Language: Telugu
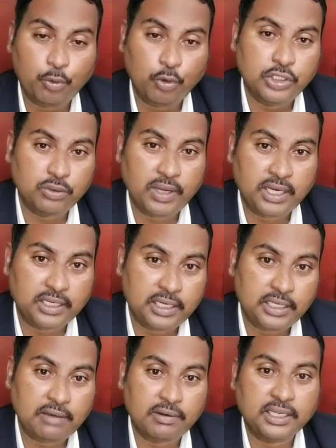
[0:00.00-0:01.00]
పోలీసు వారికి
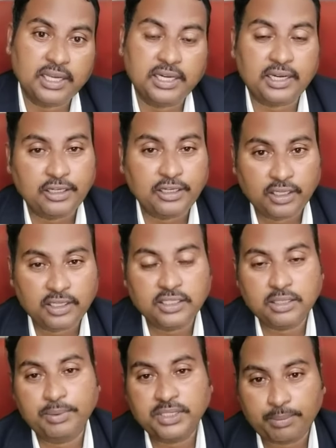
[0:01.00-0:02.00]
కానీ ఎవరికి కానీ రైట్ లేదని
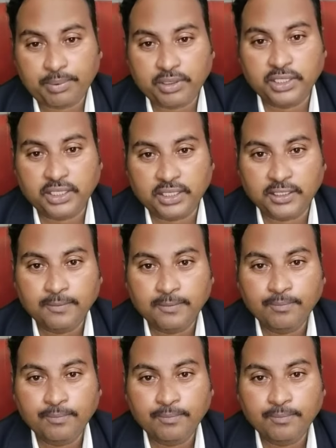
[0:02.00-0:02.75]
చెప్పి చెప్పడం జరిగింది